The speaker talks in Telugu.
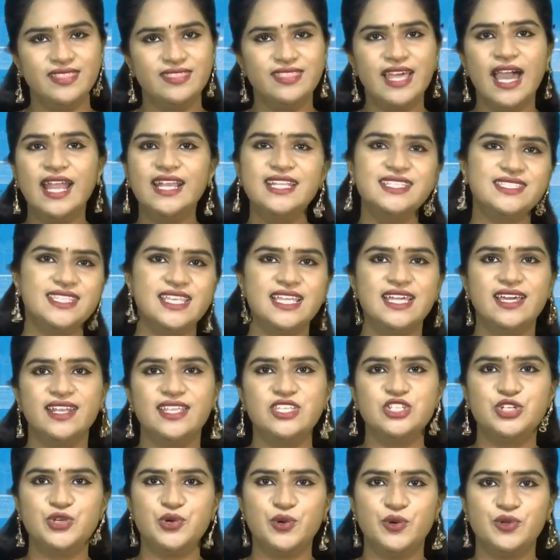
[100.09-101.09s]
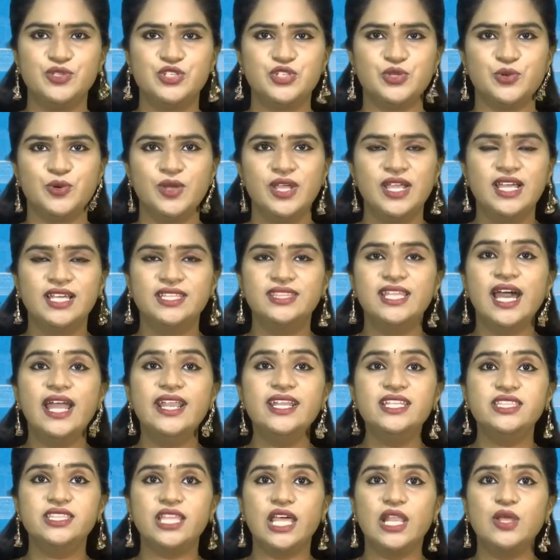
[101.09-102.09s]
దాన్ని సేకరించుకోవచ్చు
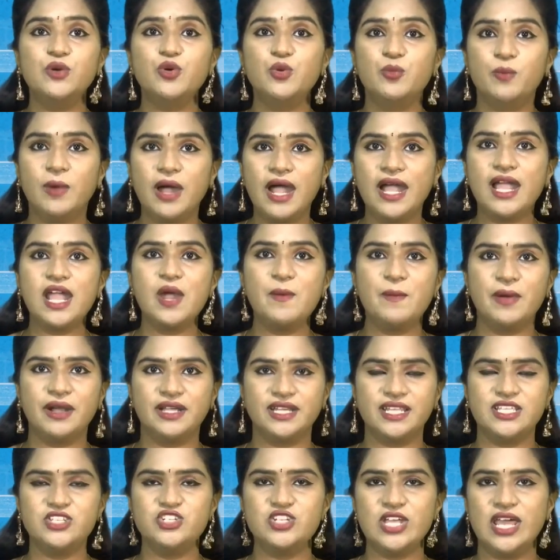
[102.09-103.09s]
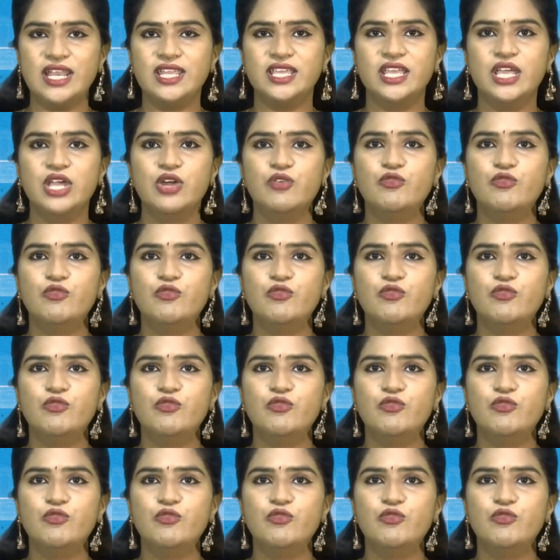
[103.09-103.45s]
దాన్ని తలకు బాగా పట్టించాలి